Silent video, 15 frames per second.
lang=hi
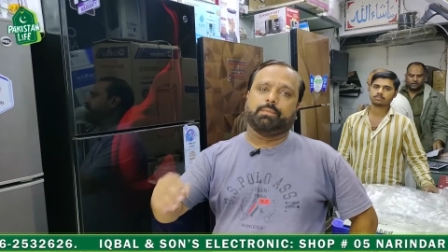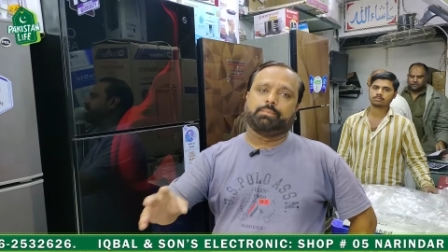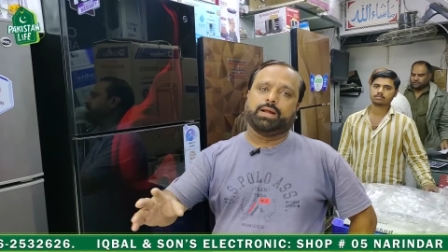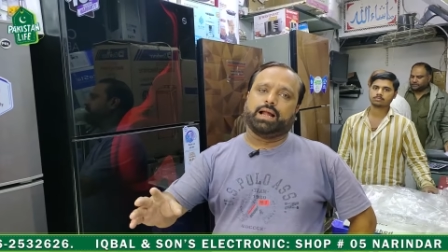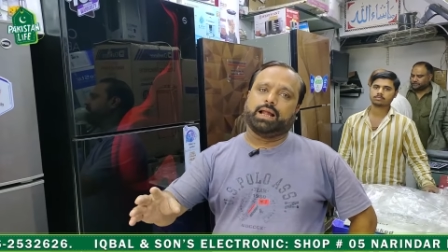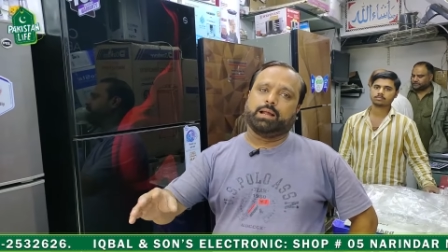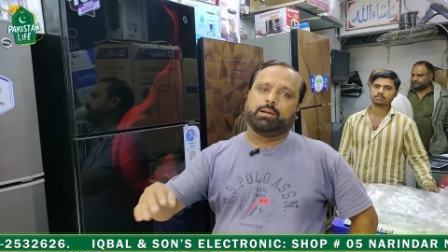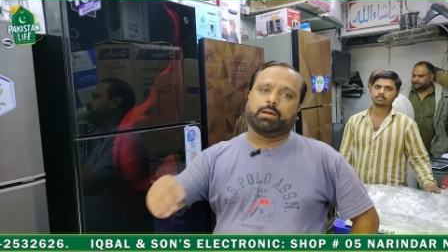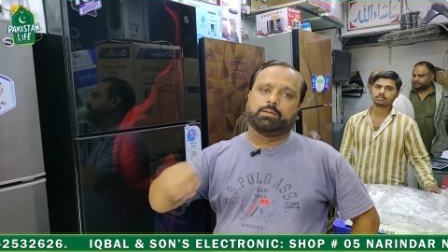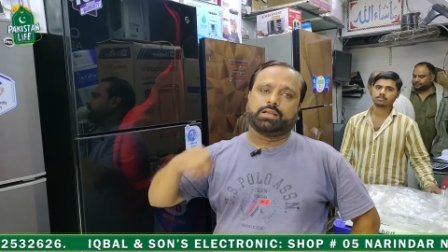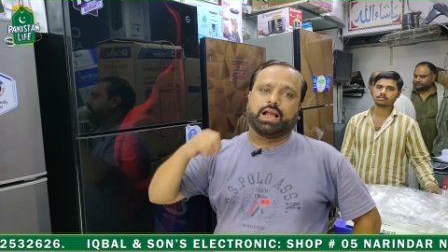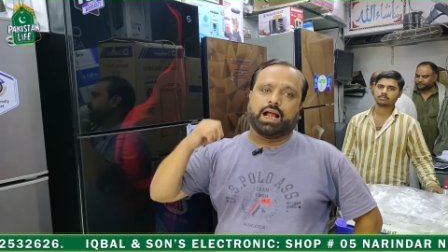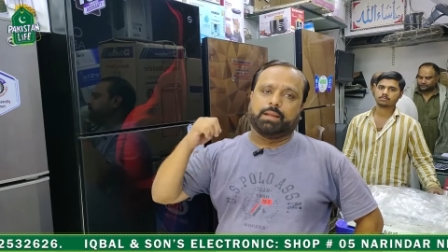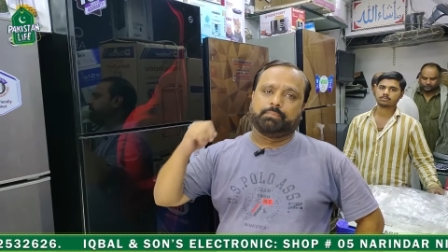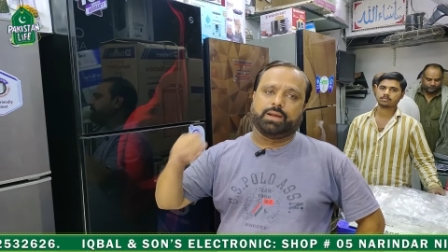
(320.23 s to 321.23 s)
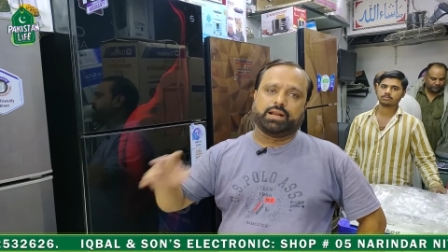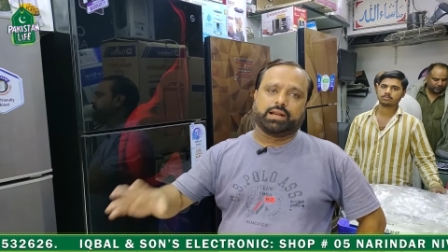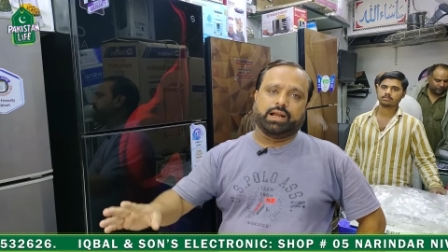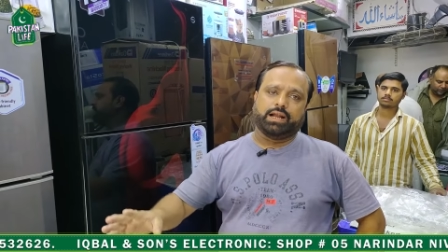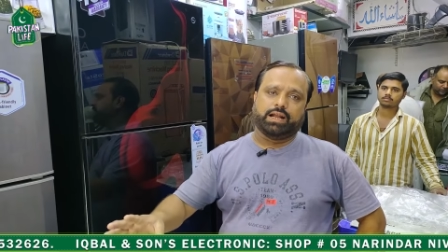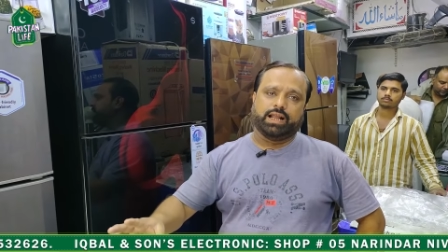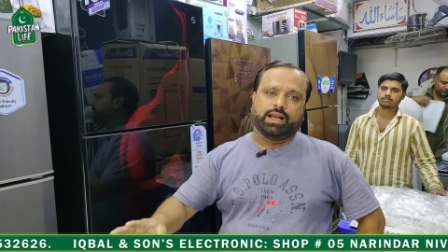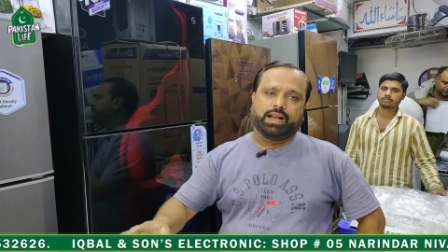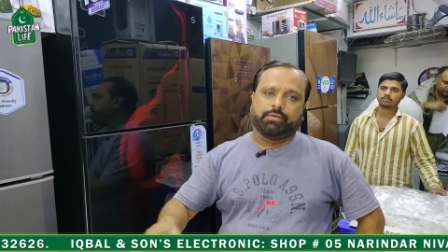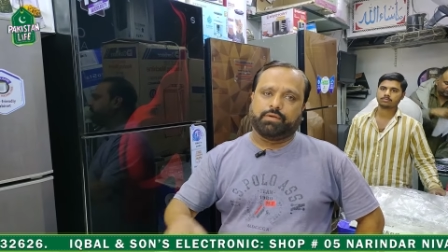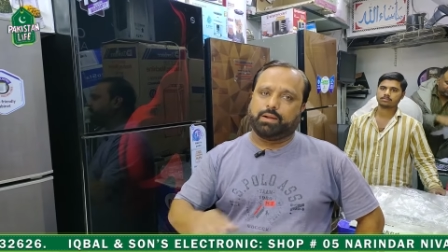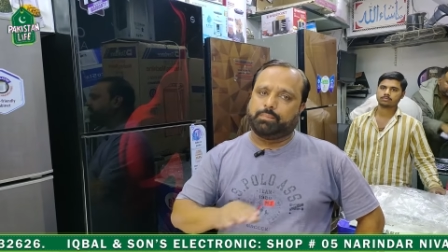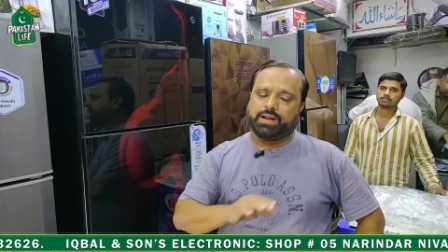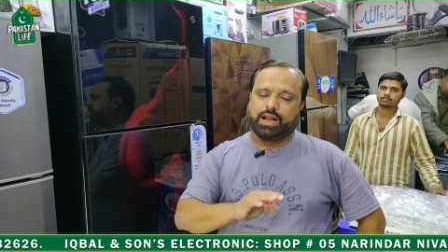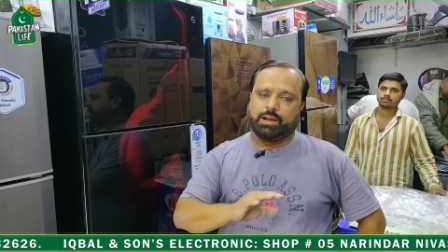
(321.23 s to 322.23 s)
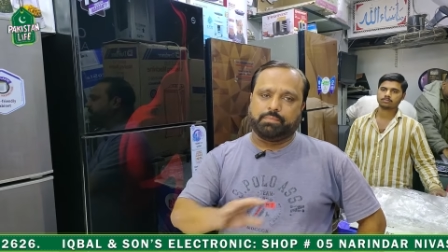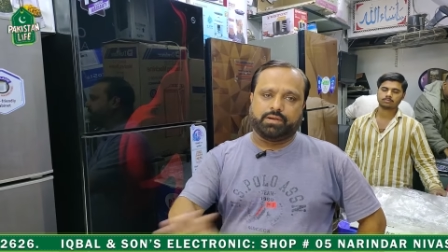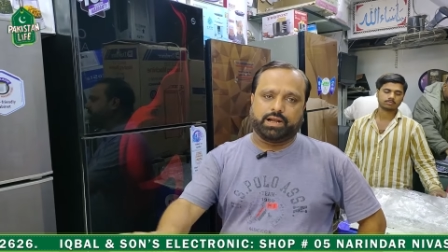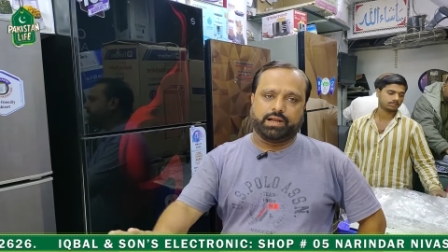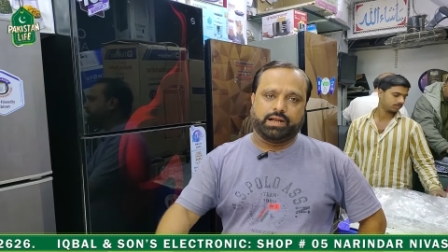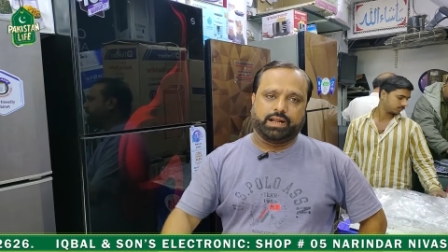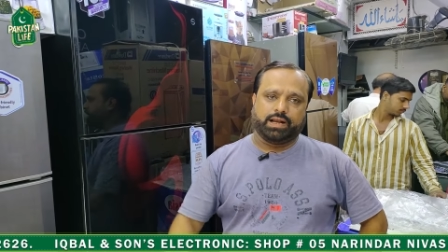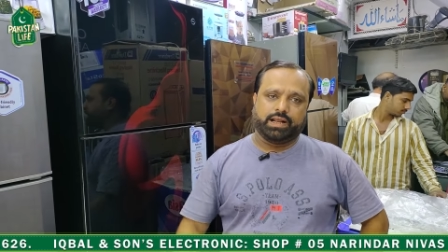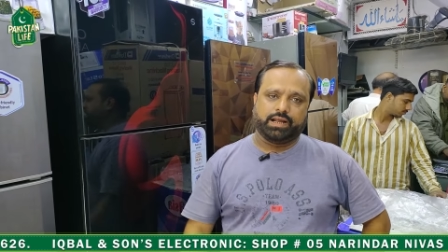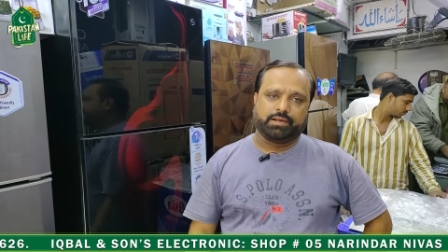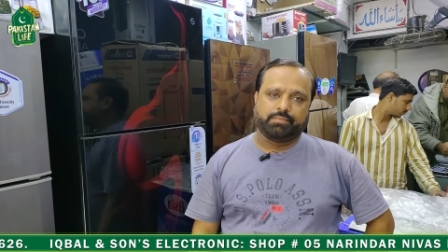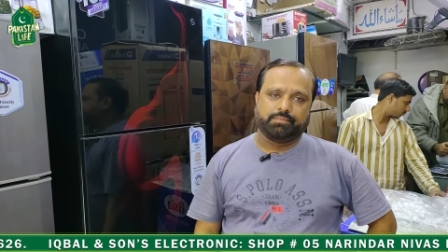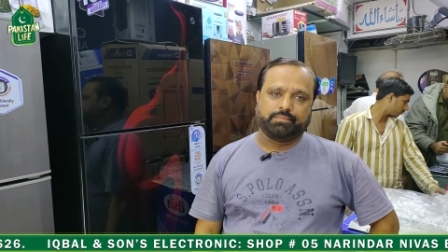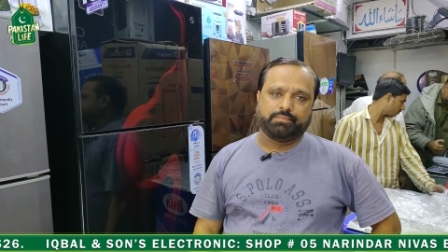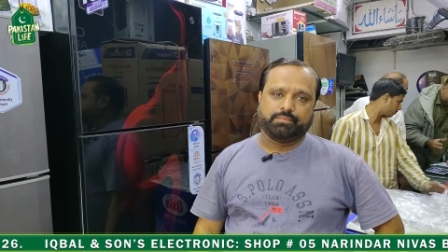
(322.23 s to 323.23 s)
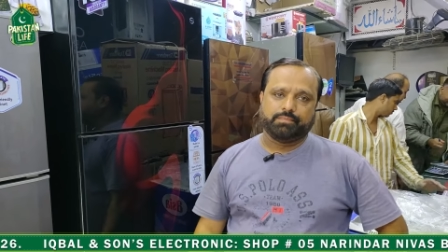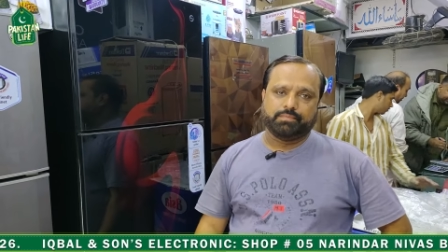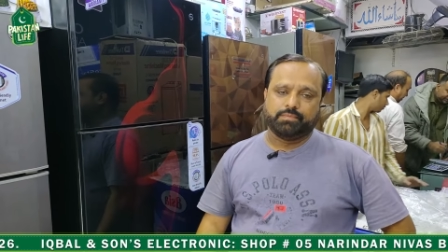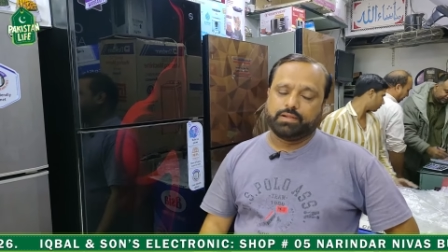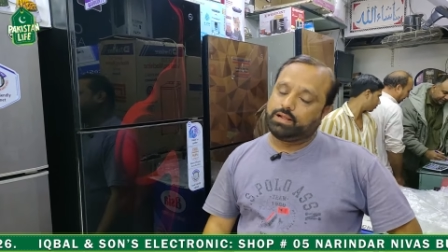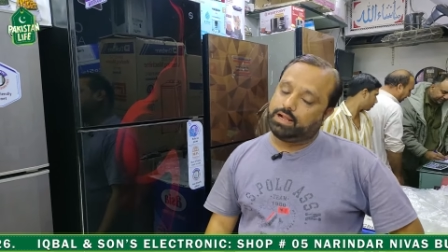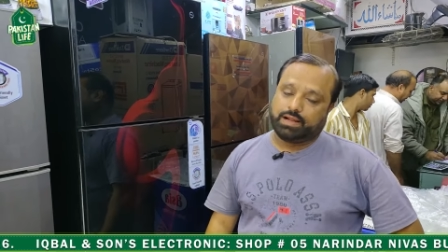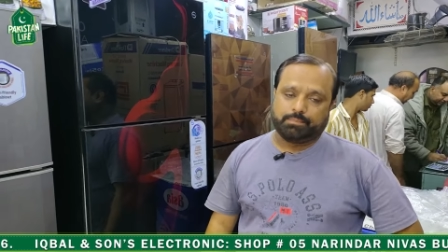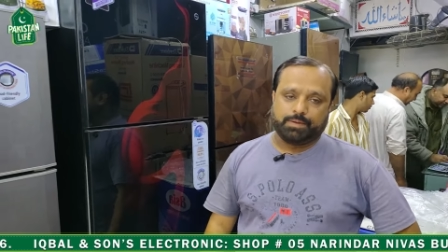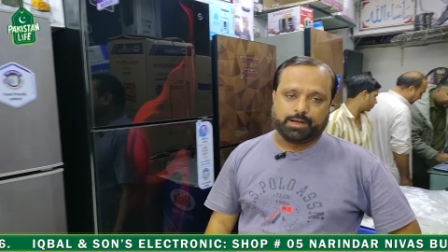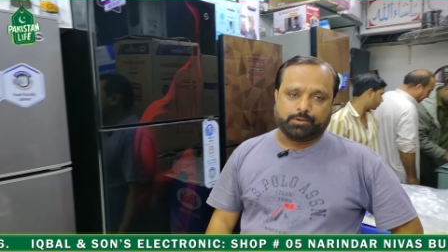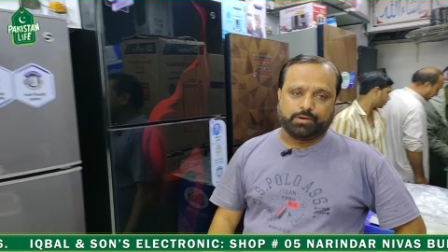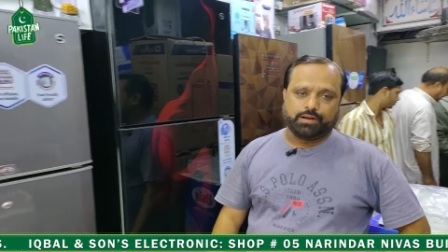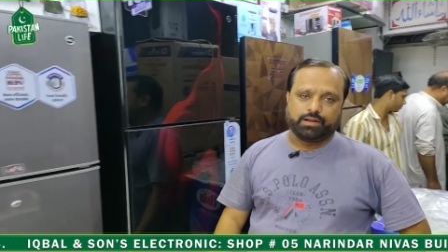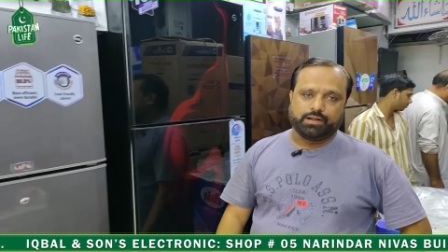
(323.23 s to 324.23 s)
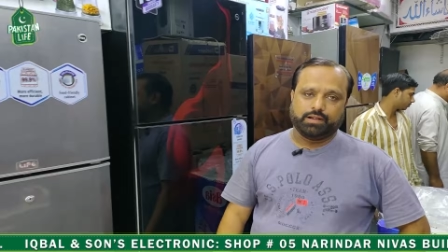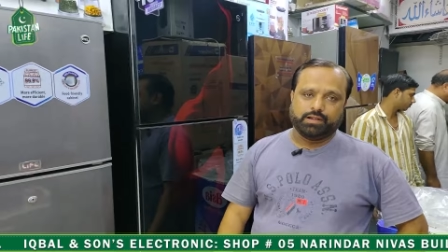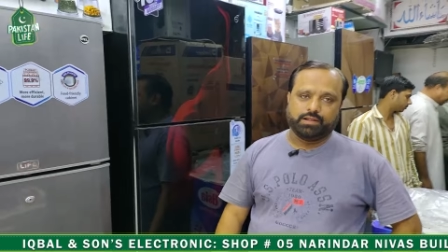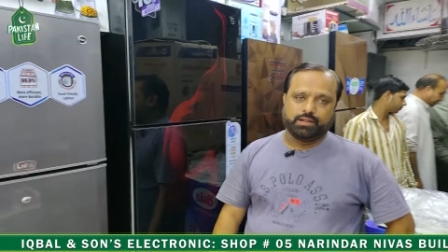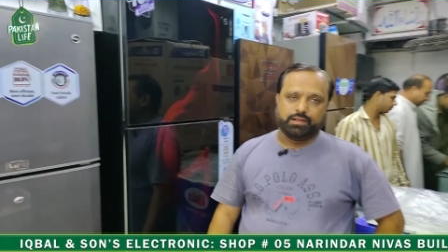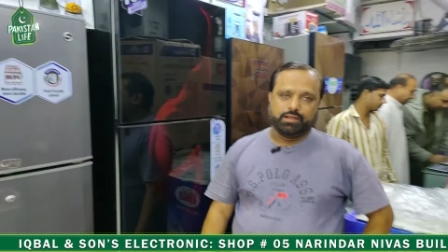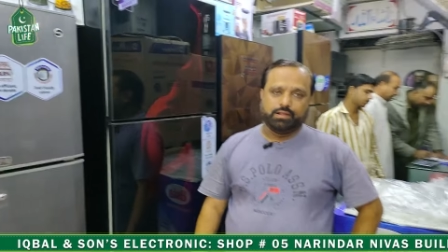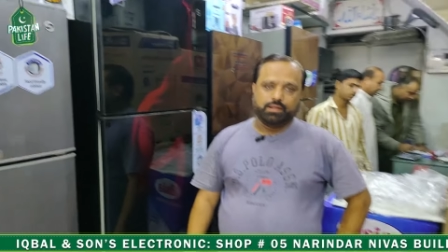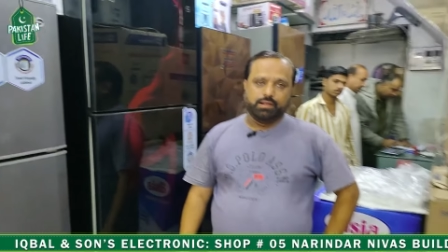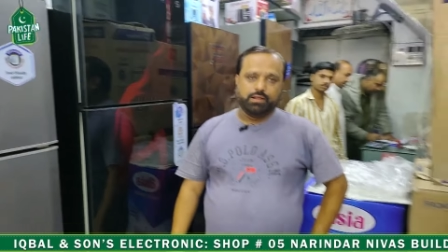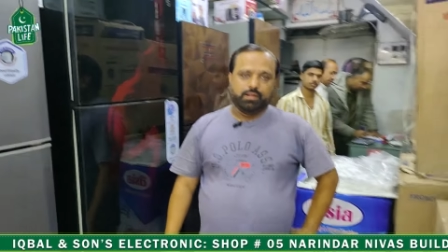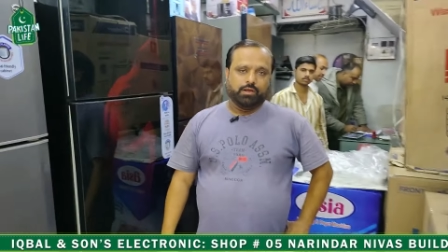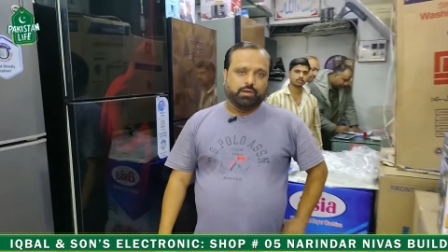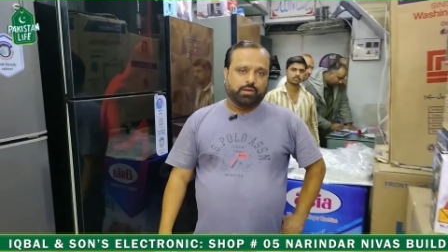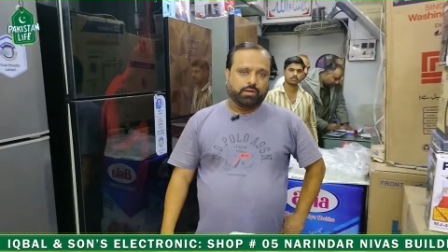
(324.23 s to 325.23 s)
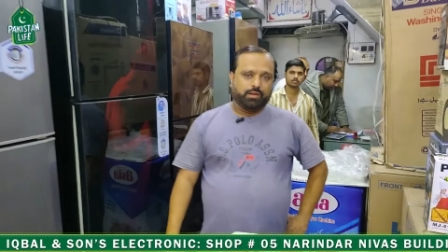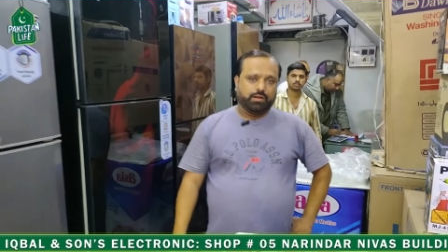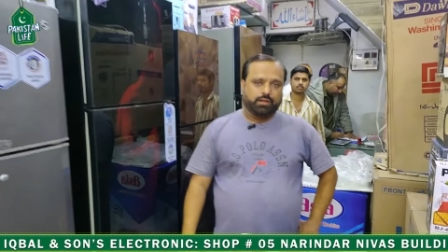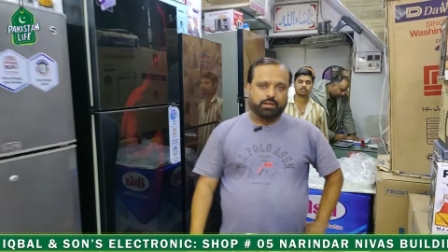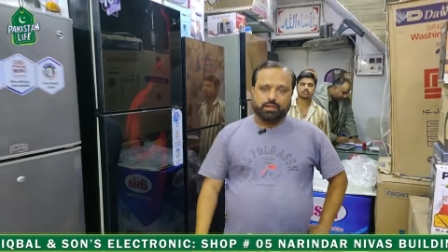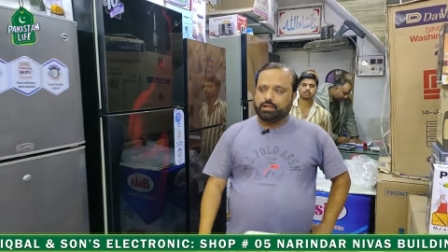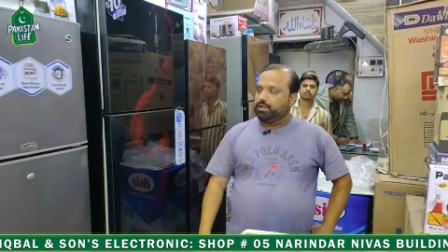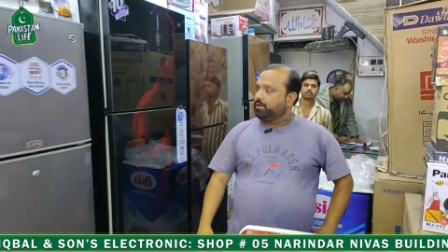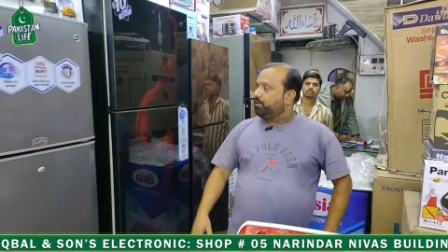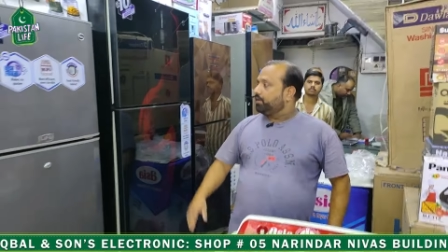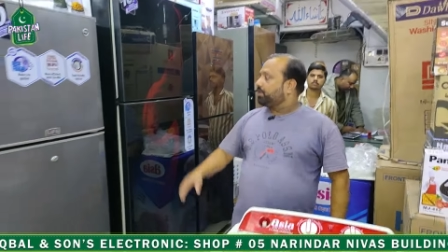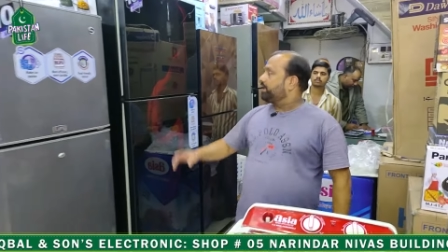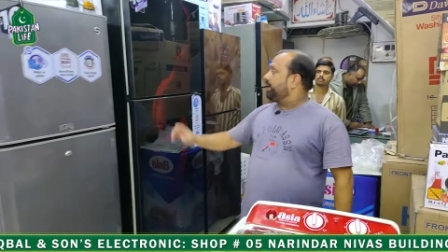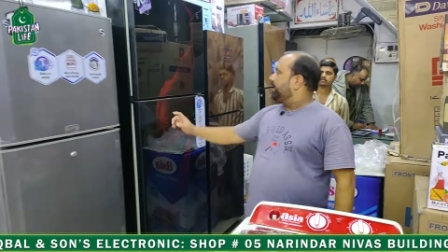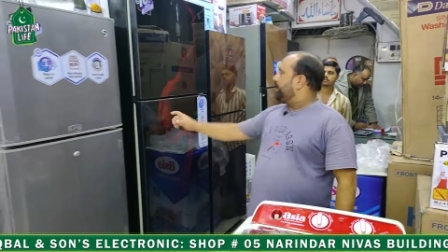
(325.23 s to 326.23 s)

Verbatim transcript: आपका है और जहाँ पर रेट लेने वहाँ पर आप रेट ले लें अच्छा हाँ बिल्कुल जबरदस्त हो गया यार और क्या दिखा रहे हैं इसके